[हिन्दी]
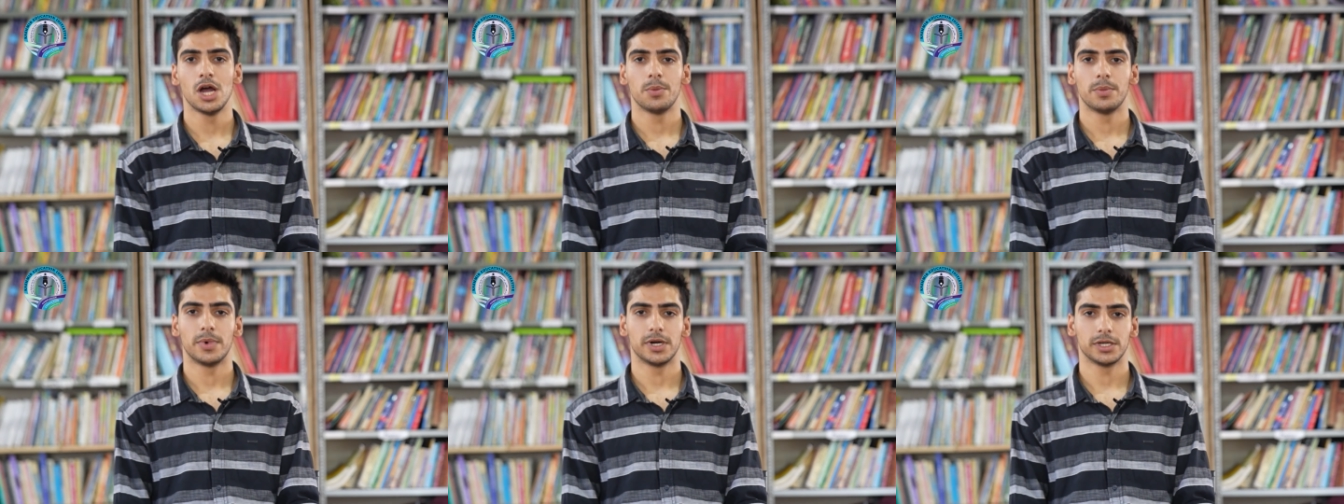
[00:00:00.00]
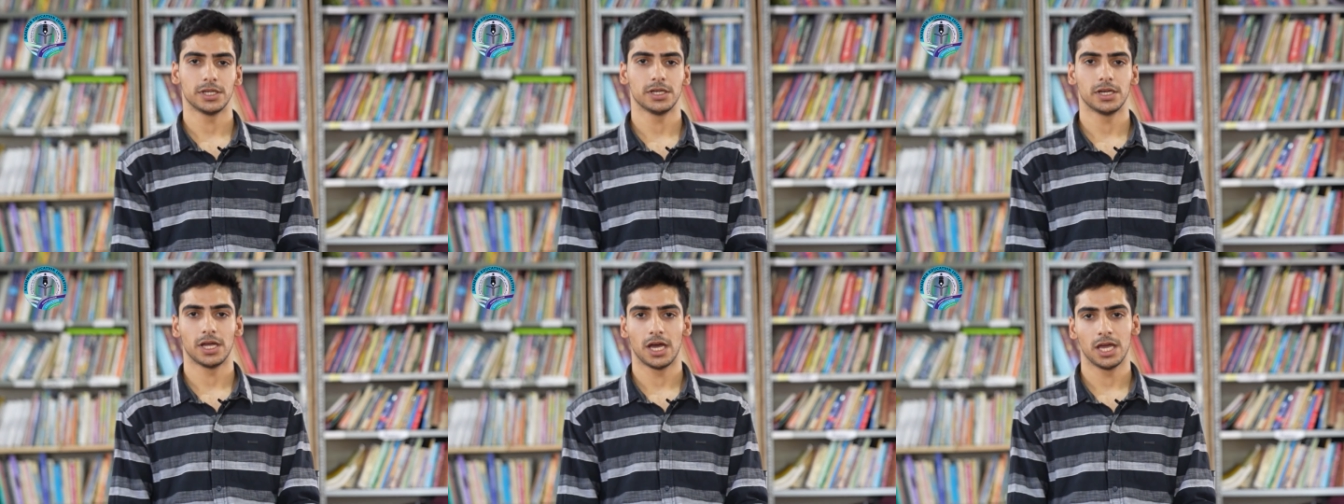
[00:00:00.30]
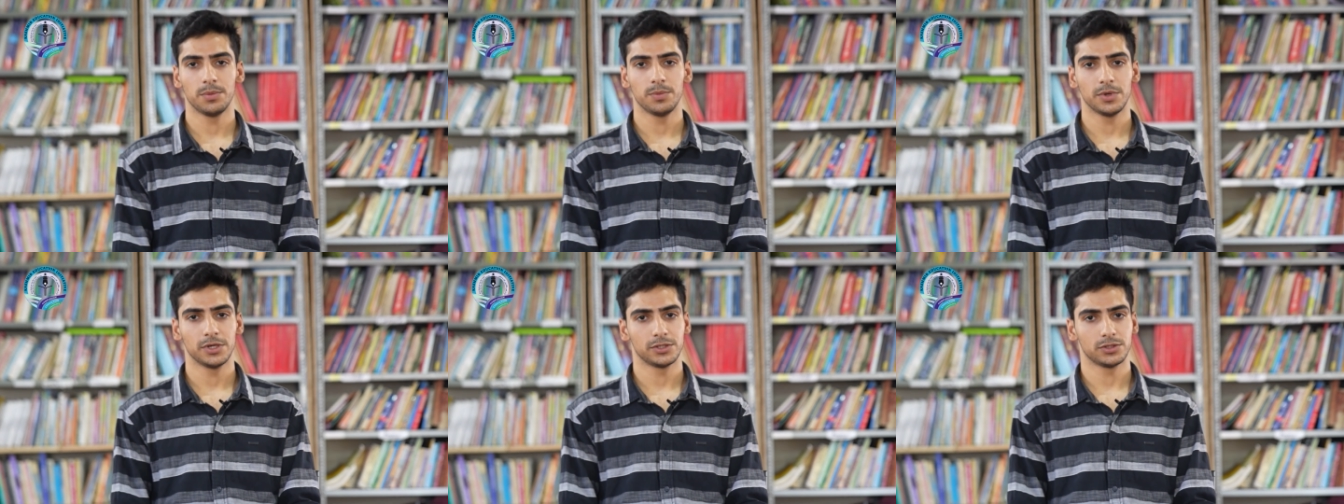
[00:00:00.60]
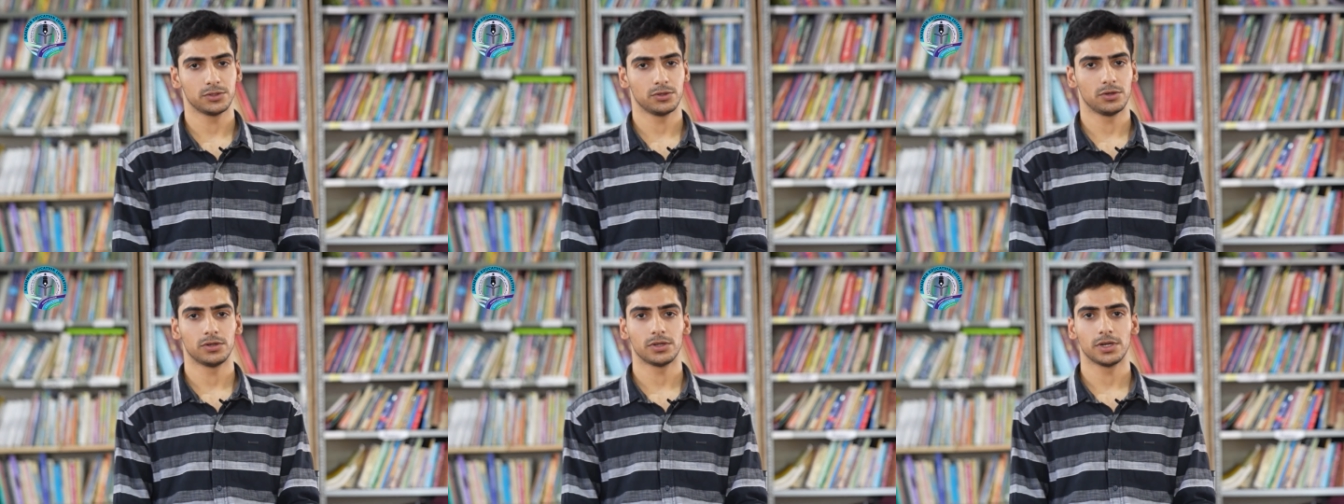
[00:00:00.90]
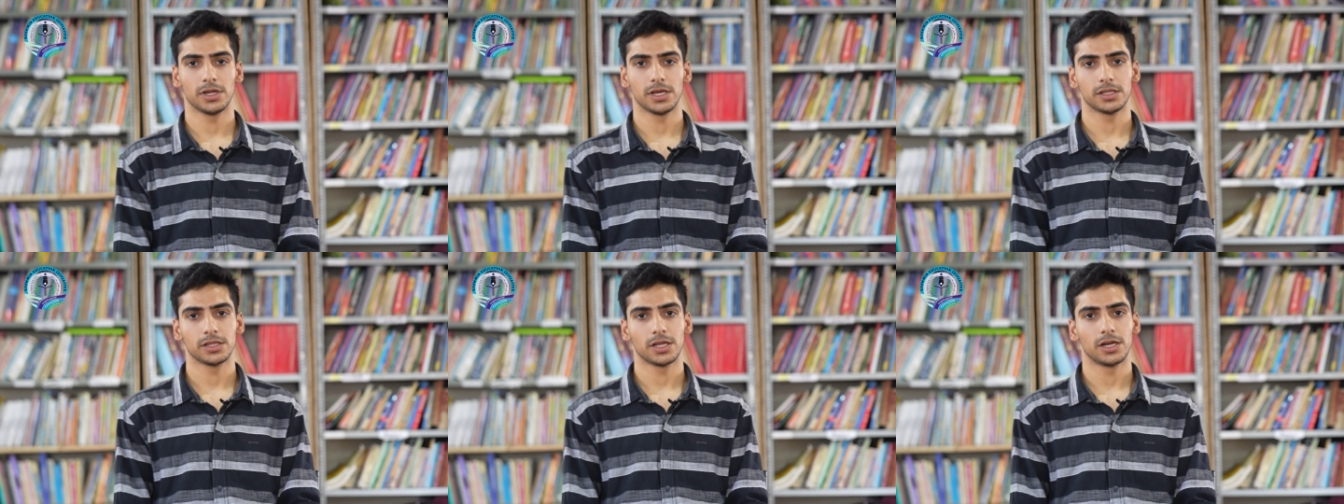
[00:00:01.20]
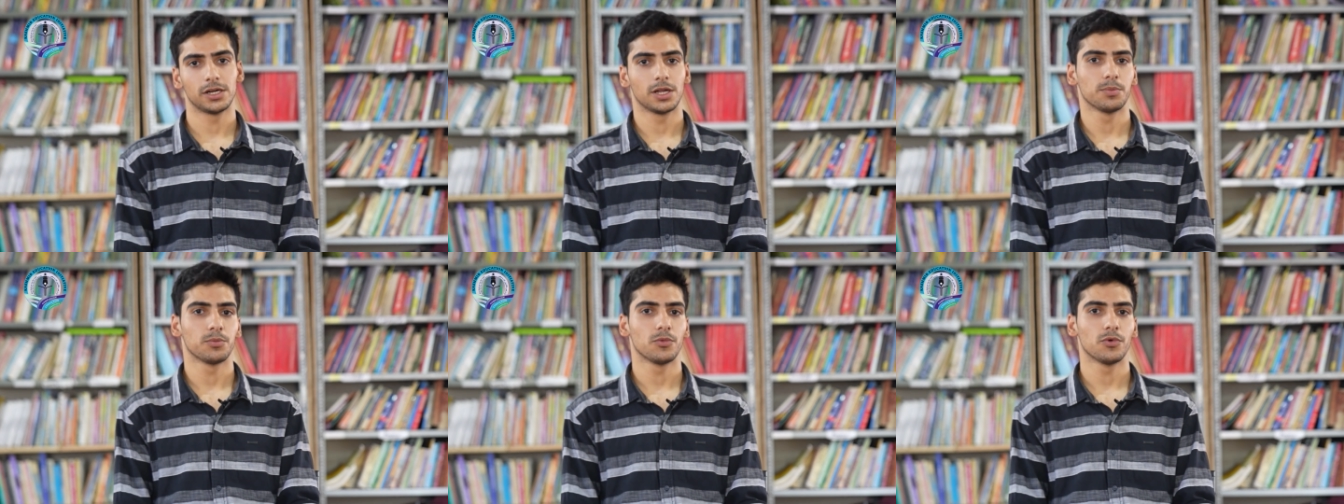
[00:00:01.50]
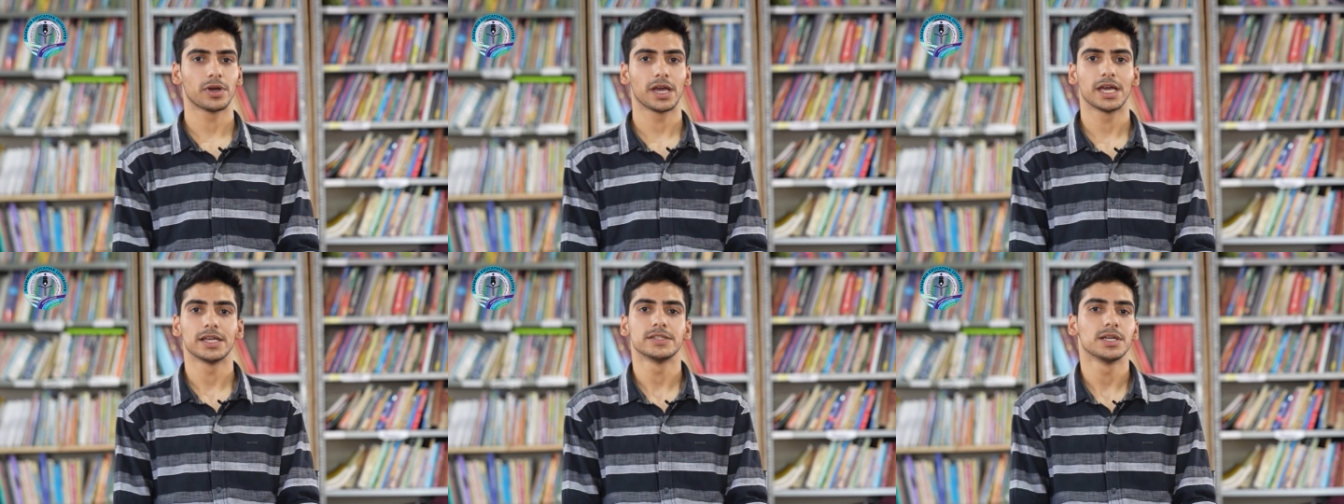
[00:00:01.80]
बट इन आई बी इट्स नॉट लाइक दैट आपको
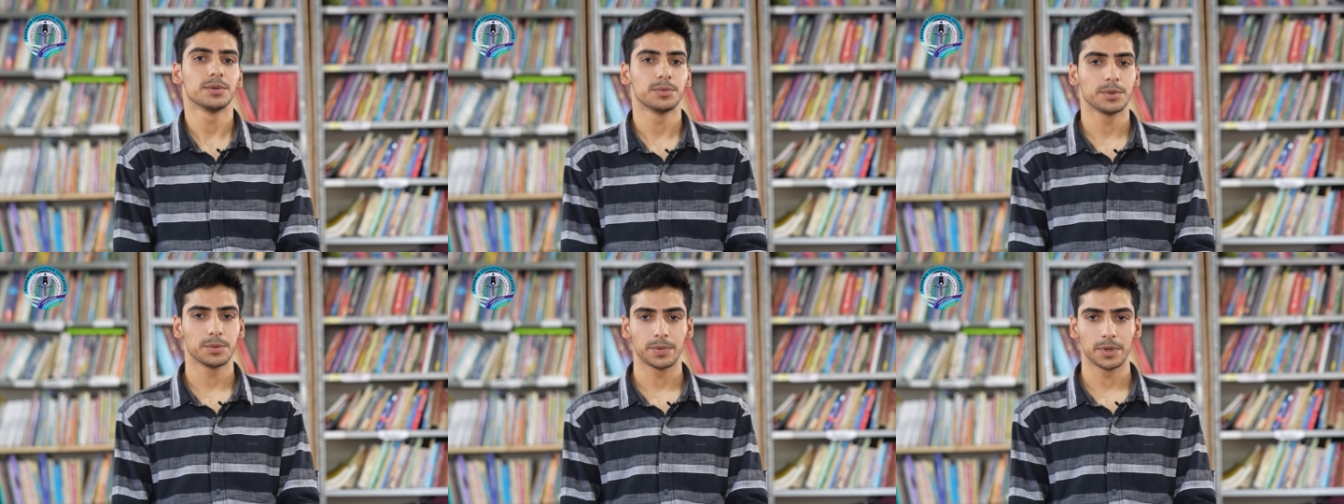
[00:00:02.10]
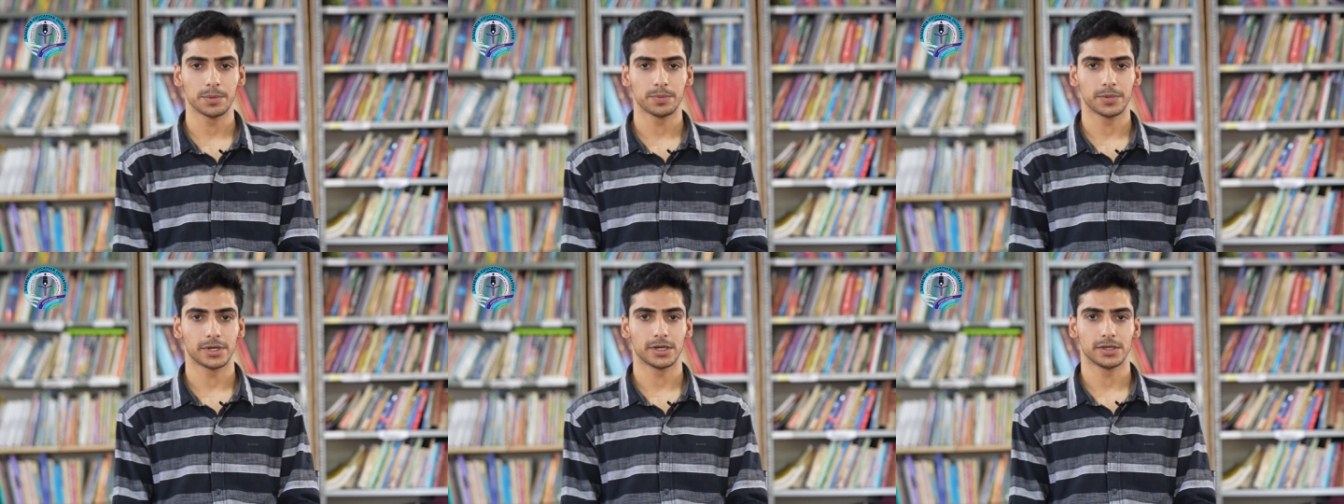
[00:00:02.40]
कैसा भी पेपर